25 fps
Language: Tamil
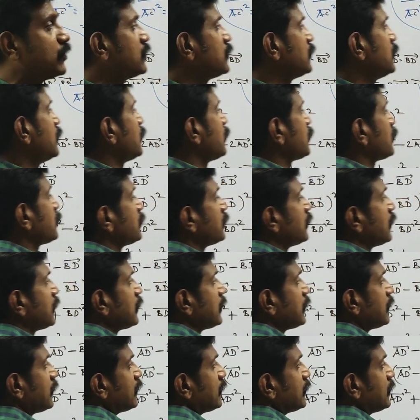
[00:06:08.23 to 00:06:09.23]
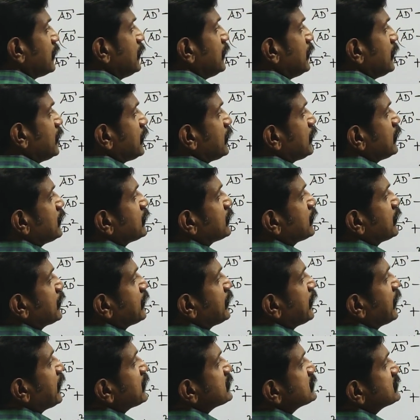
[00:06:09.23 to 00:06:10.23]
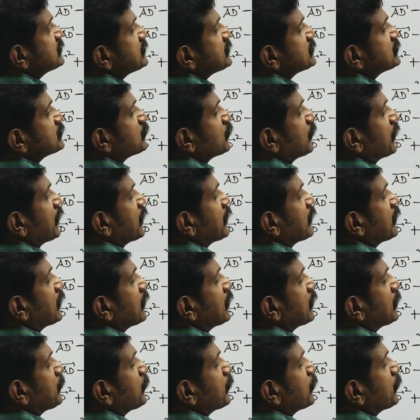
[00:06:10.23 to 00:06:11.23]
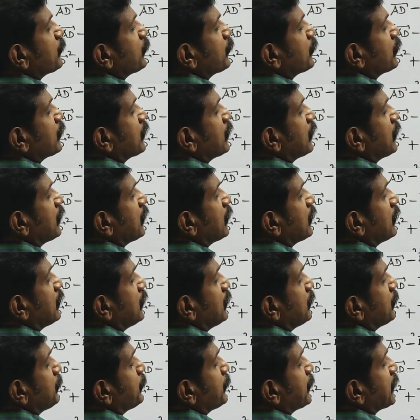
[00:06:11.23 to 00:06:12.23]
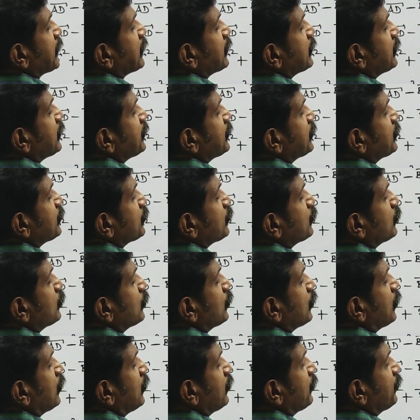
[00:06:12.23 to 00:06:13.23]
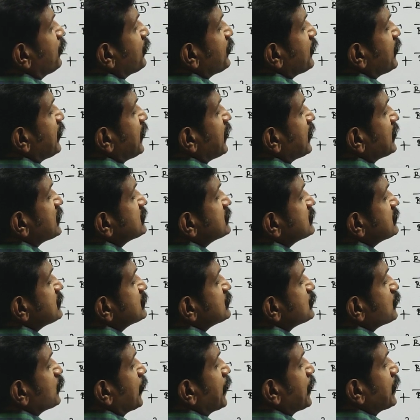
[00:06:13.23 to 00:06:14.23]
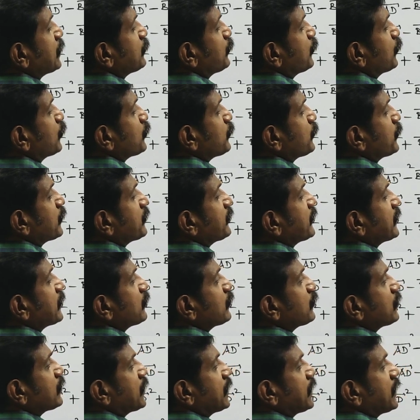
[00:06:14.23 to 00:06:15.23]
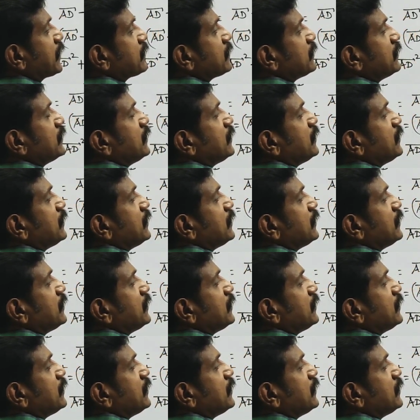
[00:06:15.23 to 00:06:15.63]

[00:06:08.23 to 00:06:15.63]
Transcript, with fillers: ஒன்று தான்றதுனால இந்த ஏசி ஸ்கொயர் நான் என்ன பண்ண போகிறேன்னா மெக்னிடியூட் ஆஃப் ஏசி ஸ்கொயர்னு போட்டுக்கு போகிறேன் வேறு ஒன்றும் கிடையாது